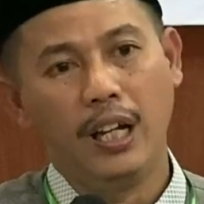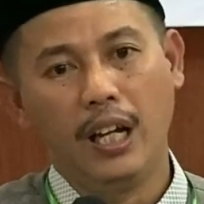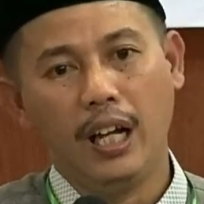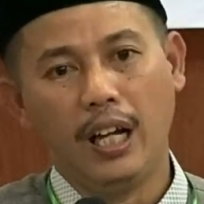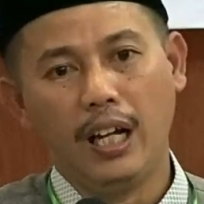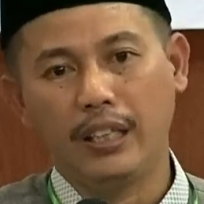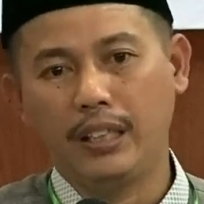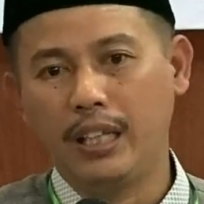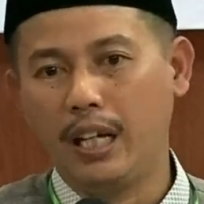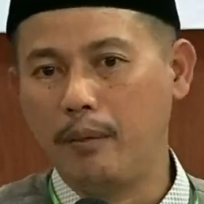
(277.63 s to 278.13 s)

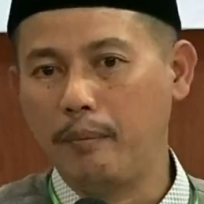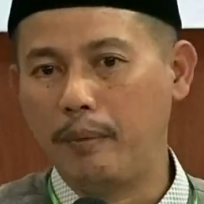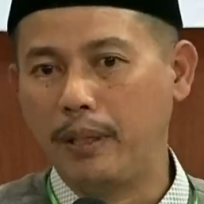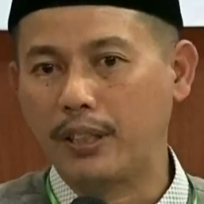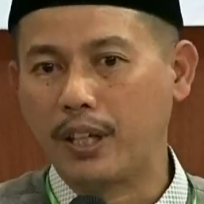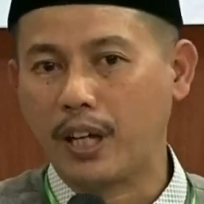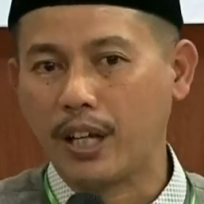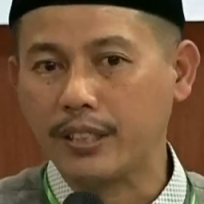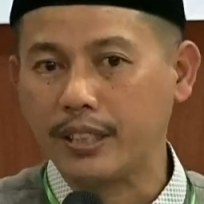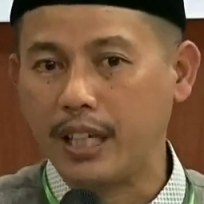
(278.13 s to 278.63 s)
ada
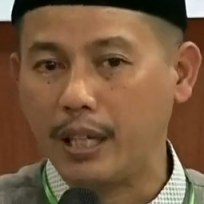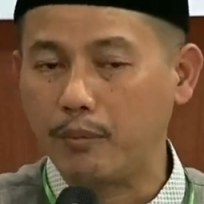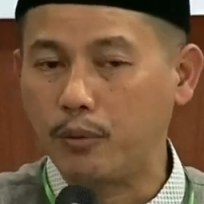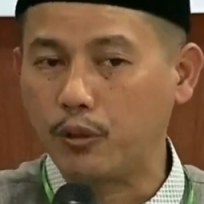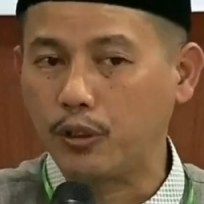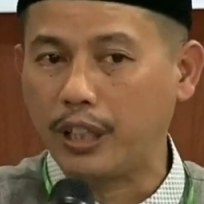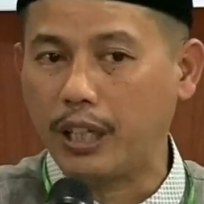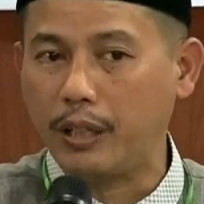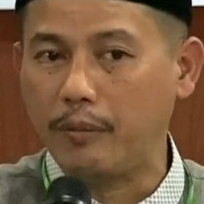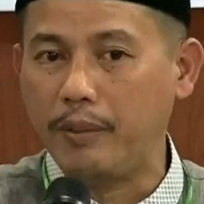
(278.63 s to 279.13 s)
Madrasah Ibnu
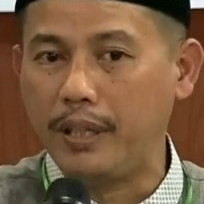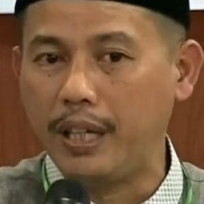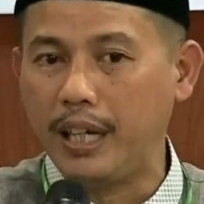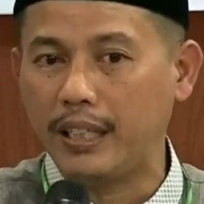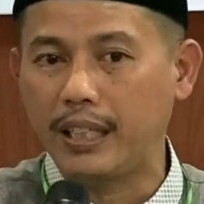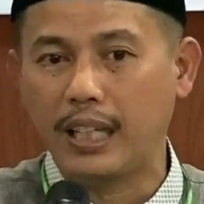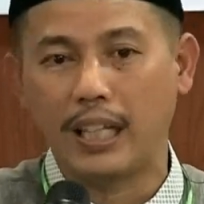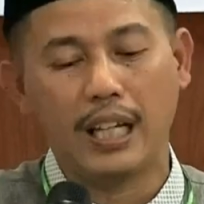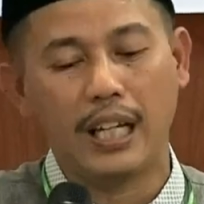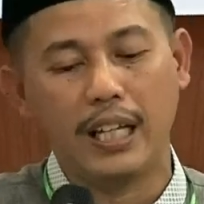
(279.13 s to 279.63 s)
Taimiyah
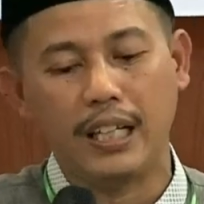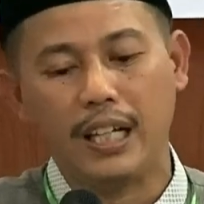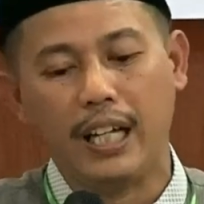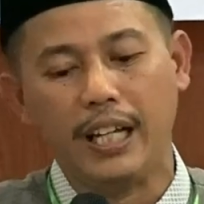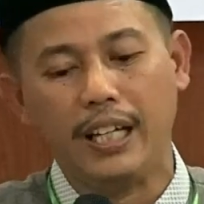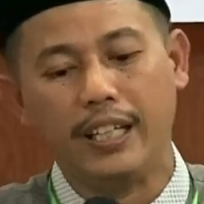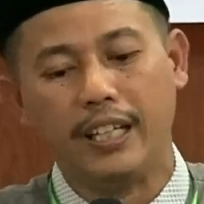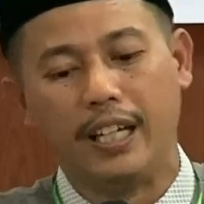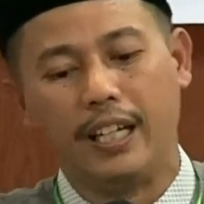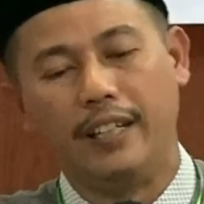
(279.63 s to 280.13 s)
dan
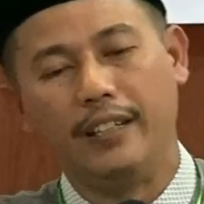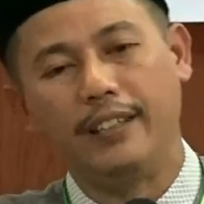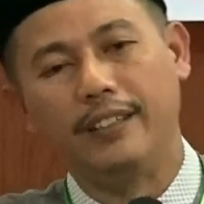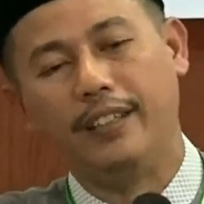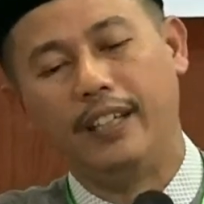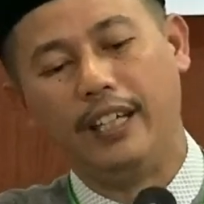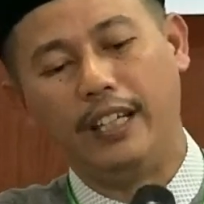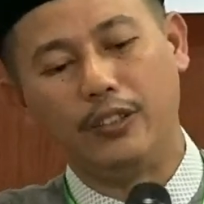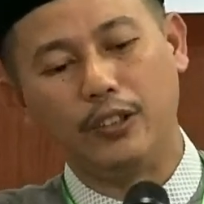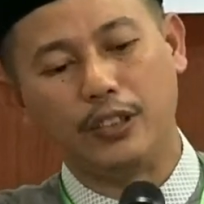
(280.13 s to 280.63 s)
lain-lainnya.
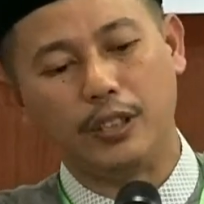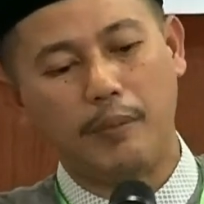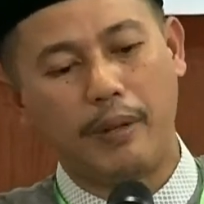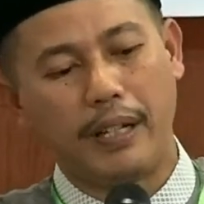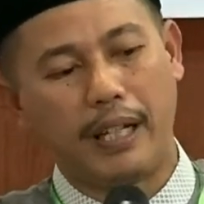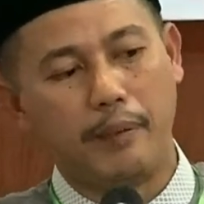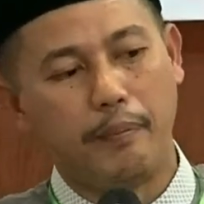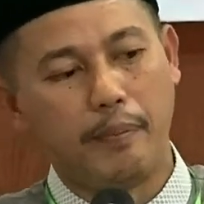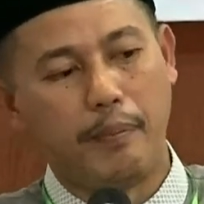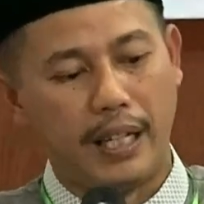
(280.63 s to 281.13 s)
Itu
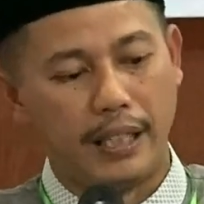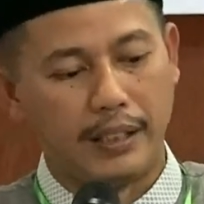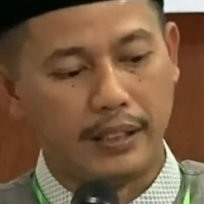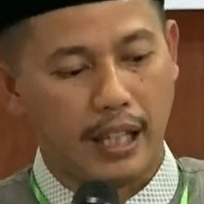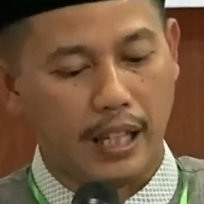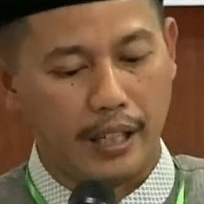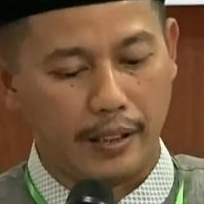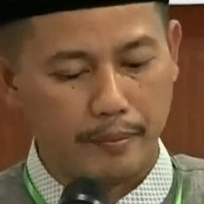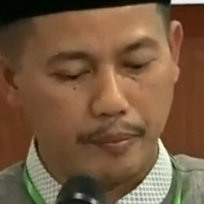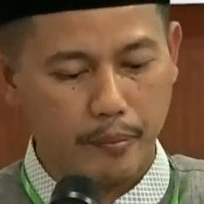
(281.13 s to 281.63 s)
sebagai pengantar.
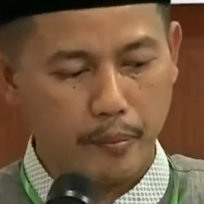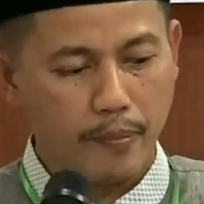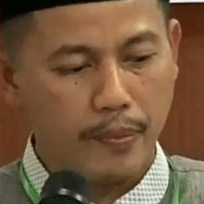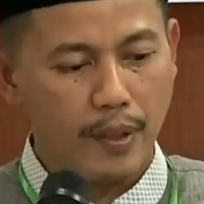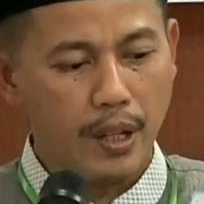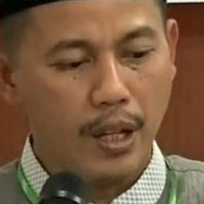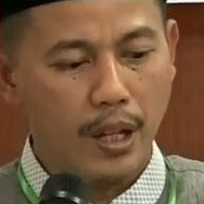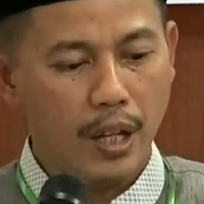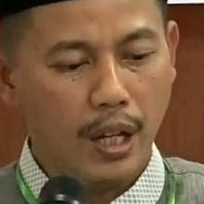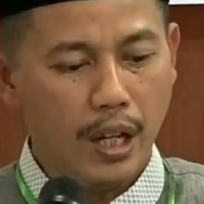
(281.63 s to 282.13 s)

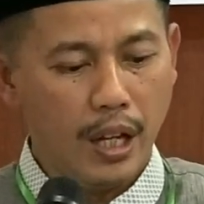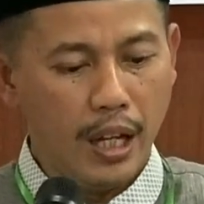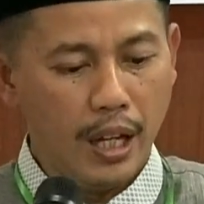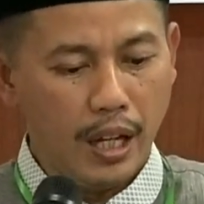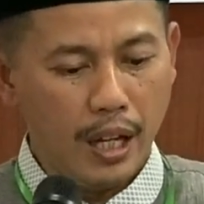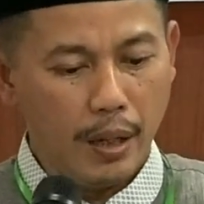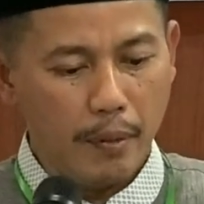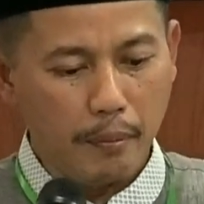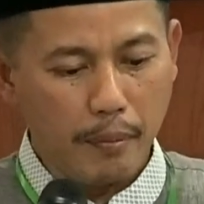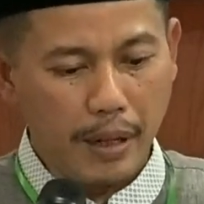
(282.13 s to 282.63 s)

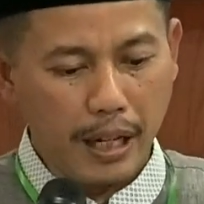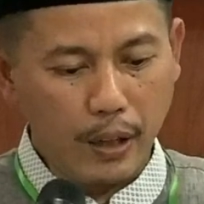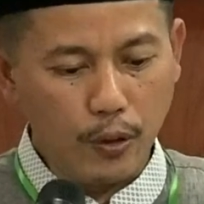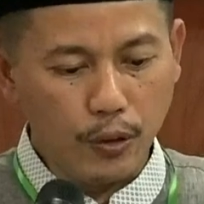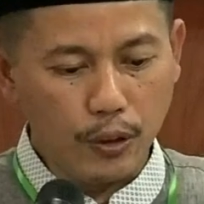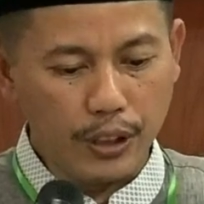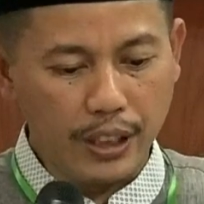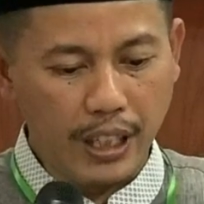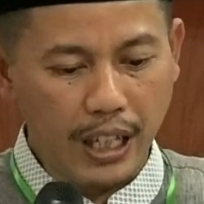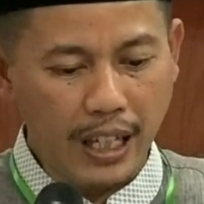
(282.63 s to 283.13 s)

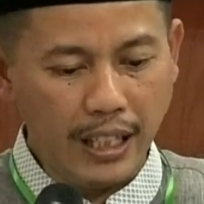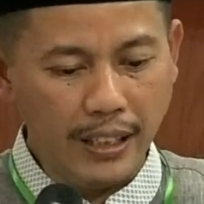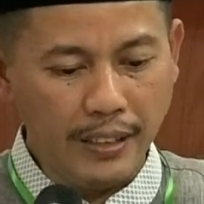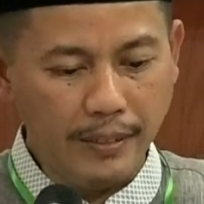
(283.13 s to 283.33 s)
Berikutnya